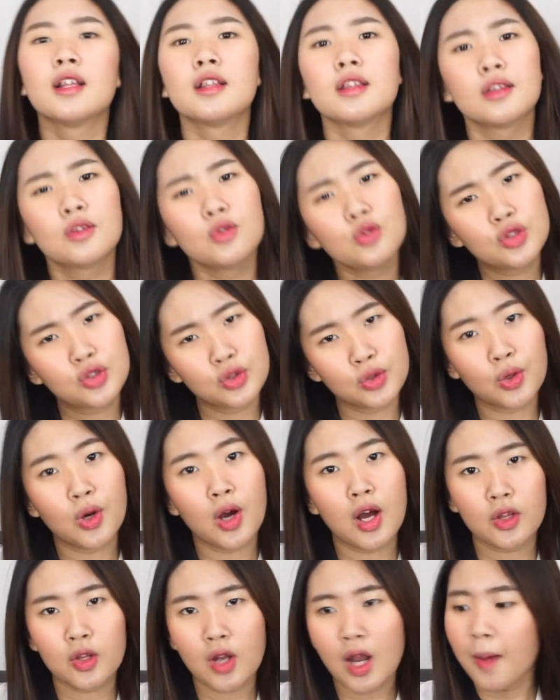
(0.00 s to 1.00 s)
7
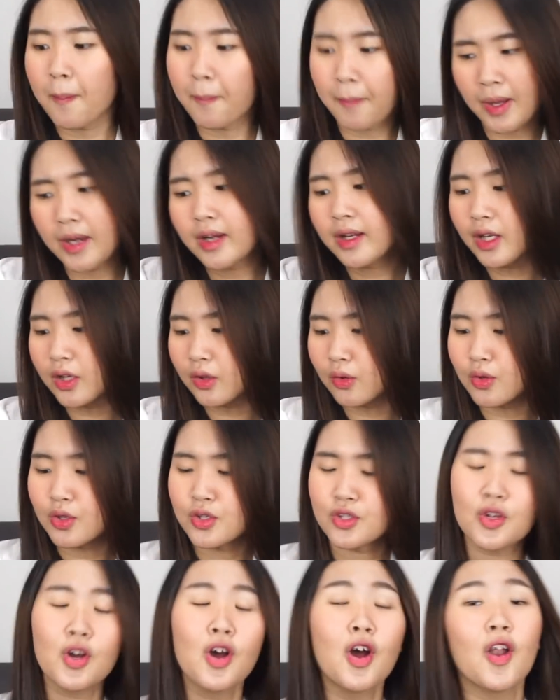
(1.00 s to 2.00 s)
atau 8 gitu
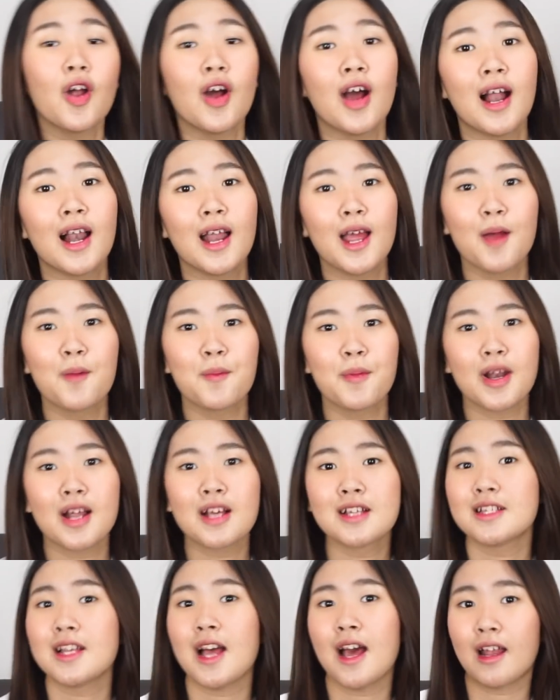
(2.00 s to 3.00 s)
So kalau kalian
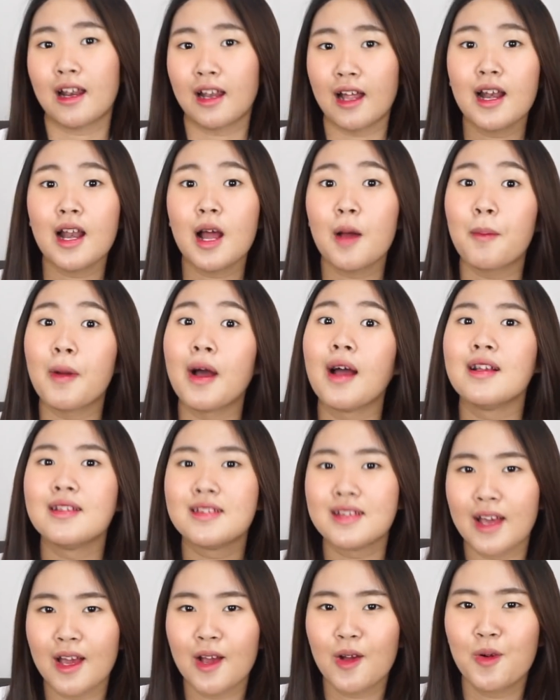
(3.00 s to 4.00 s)
penasaran apa aja
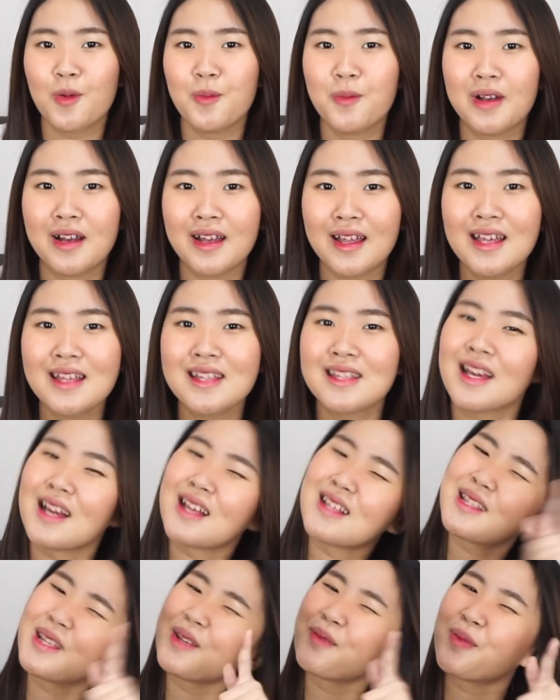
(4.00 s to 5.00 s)
yang aku beli
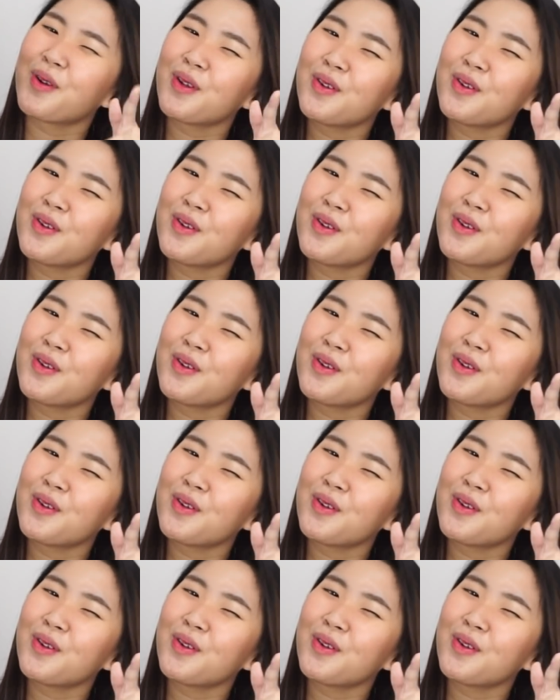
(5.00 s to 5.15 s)
Just keep on